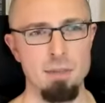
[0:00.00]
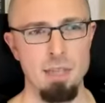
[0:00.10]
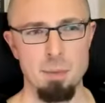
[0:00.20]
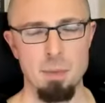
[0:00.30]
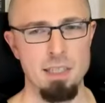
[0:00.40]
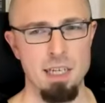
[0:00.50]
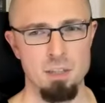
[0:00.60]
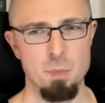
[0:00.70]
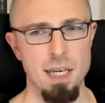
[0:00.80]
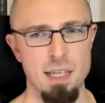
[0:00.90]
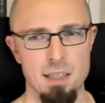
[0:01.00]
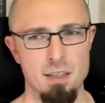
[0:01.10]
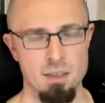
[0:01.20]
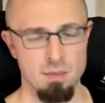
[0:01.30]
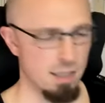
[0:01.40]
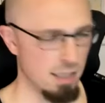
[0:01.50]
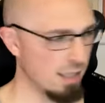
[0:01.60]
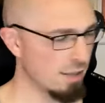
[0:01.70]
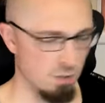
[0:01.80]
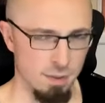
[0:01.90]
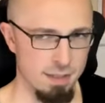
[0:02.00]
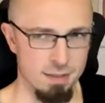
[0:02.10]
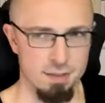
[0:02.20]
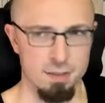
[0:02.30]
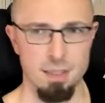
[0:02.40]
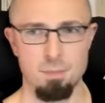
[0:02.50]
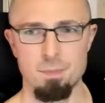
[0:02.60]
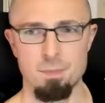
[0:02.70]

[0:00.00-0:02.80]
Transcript: kam ein Jahr später oder zwei, ja, irgend sowas, also ja.